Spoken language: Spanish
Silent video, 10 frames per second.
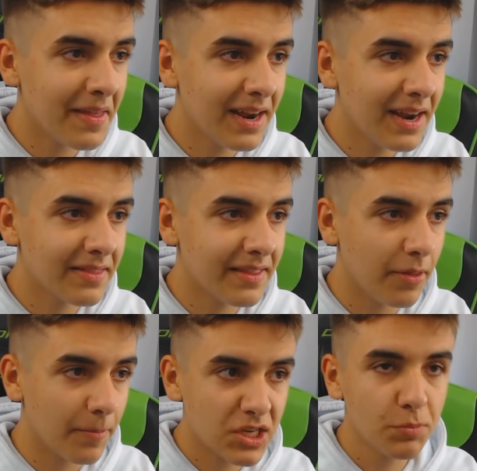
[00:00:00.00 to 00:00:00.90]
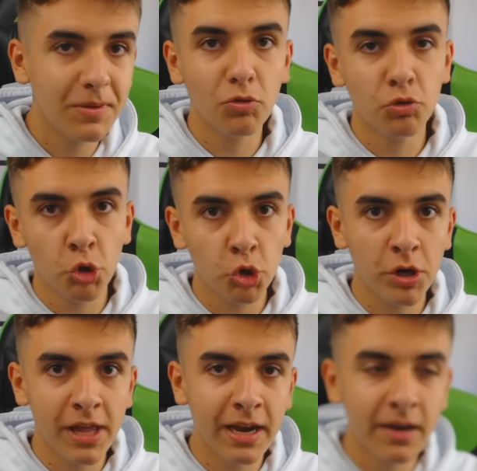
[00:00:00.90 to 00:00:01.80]
me ha adelantado. Ha subido un
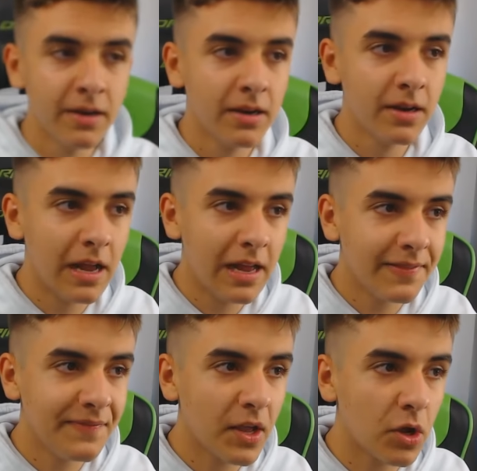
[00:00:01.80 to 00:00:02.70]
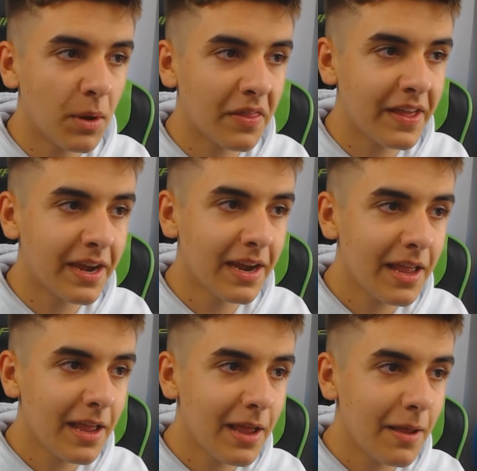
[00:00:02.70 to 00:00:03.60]
tutorial de cómo hacer
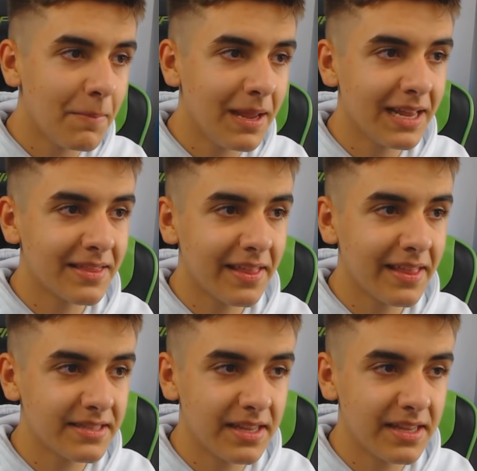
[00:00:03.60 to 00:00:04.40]
mi letra de